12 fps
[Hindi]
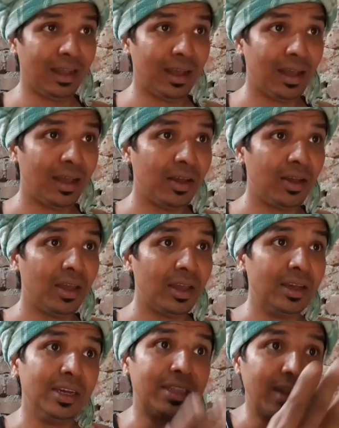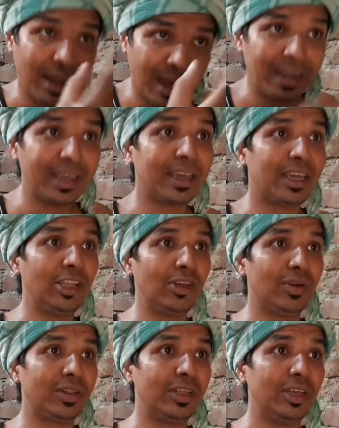था इतना खाने की क्या
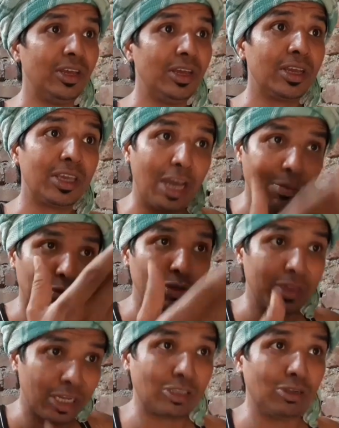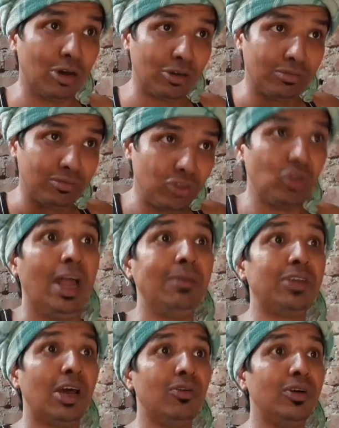जरूरत थी कि आपको दस्त और
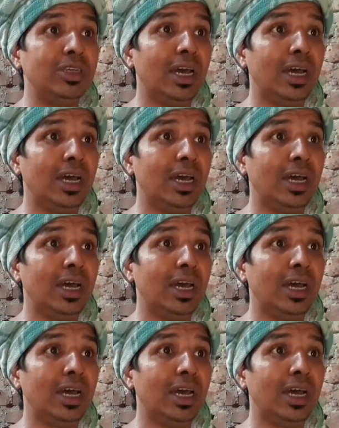जुलाब चालू हो